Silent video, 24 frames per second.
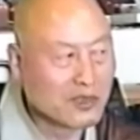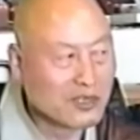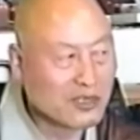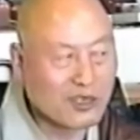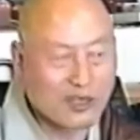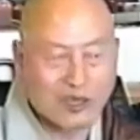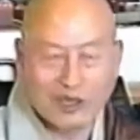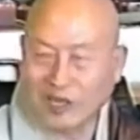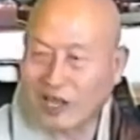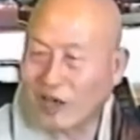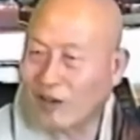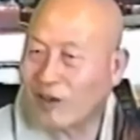
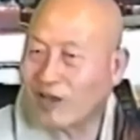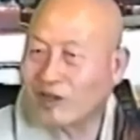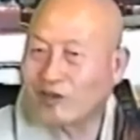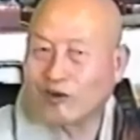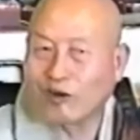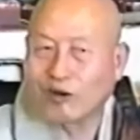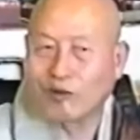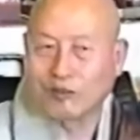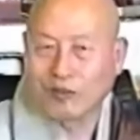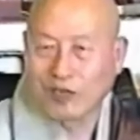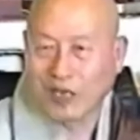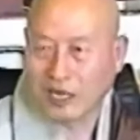예, 내외
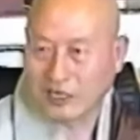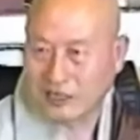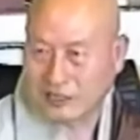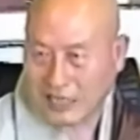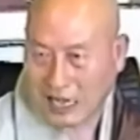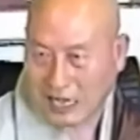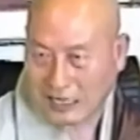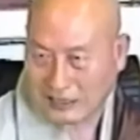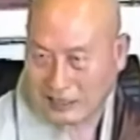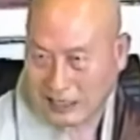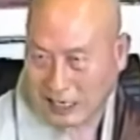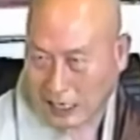들어오면 내가
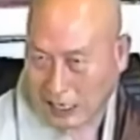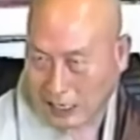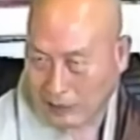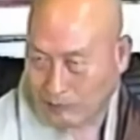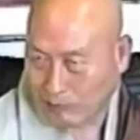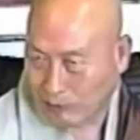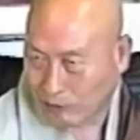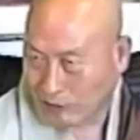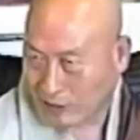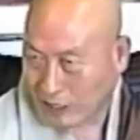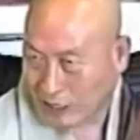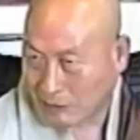자세히
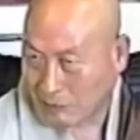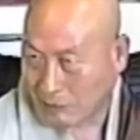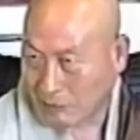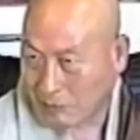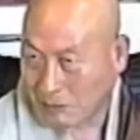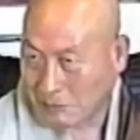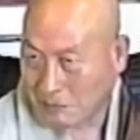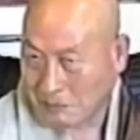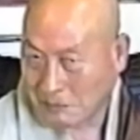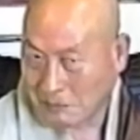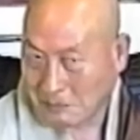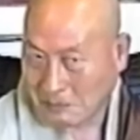본데 이러고
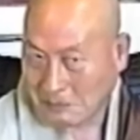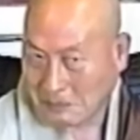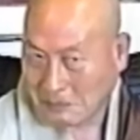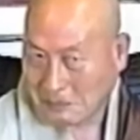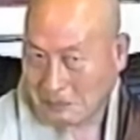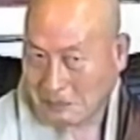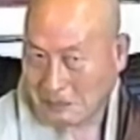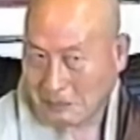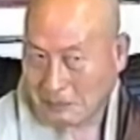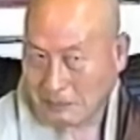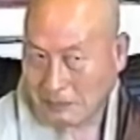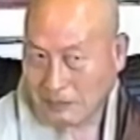
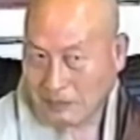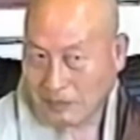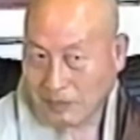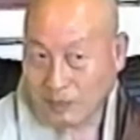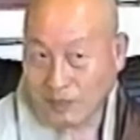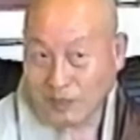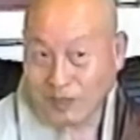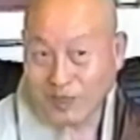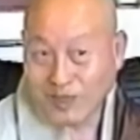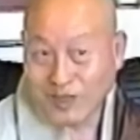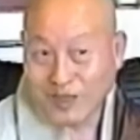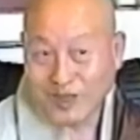
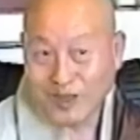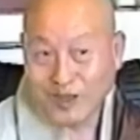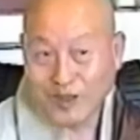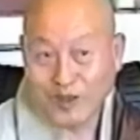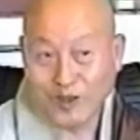응?